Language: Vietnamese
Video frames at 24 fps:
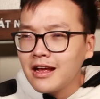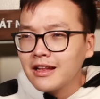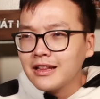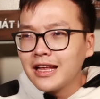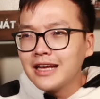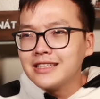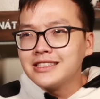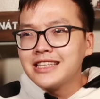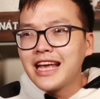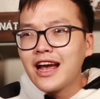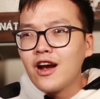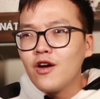
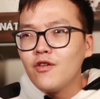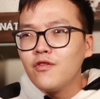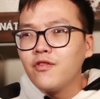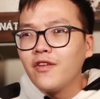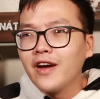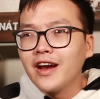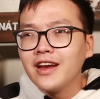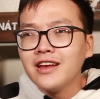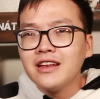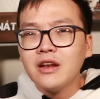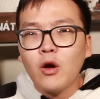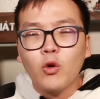Tại sao
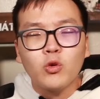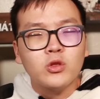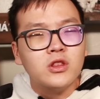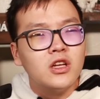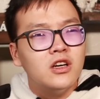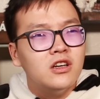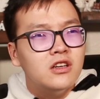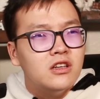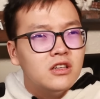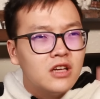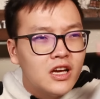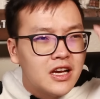phải đầu
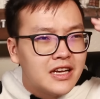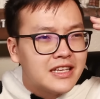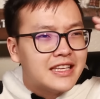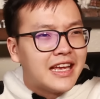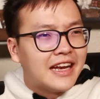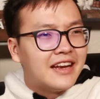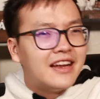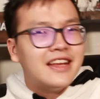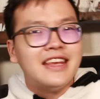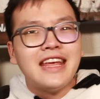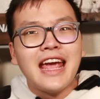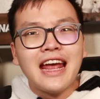tư
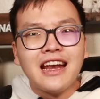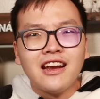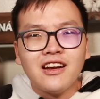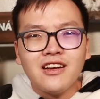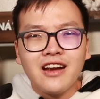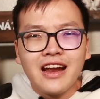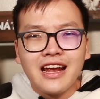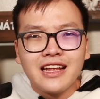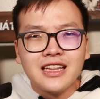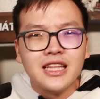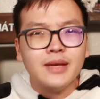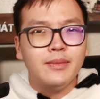dành thời gian
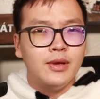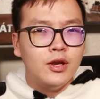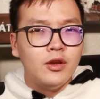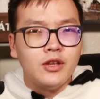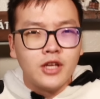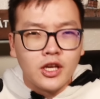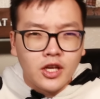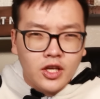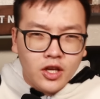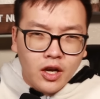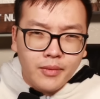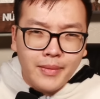ra tìm hiểu
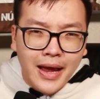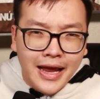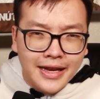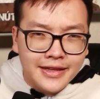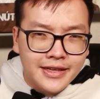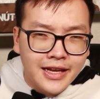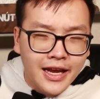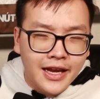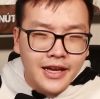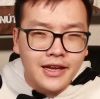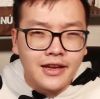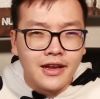gì cho nó mệt
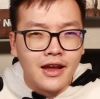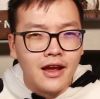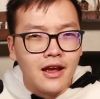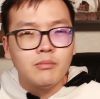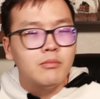vậy?